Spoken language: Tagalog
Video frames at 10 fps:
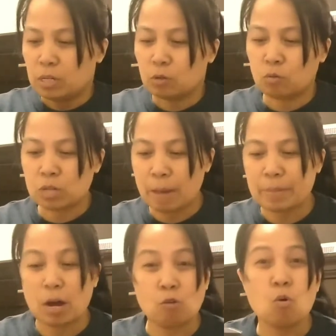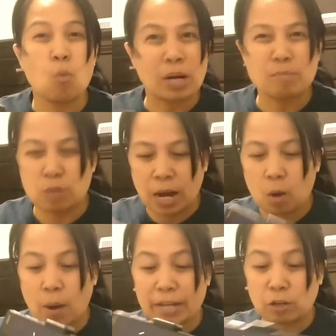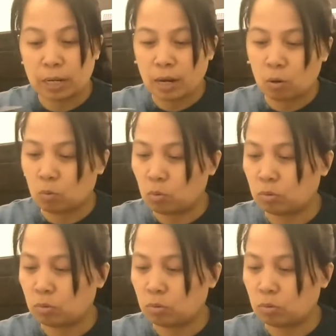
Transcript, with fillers: Guru sabi niya, oh, wag mo nang awayin yung anak ko.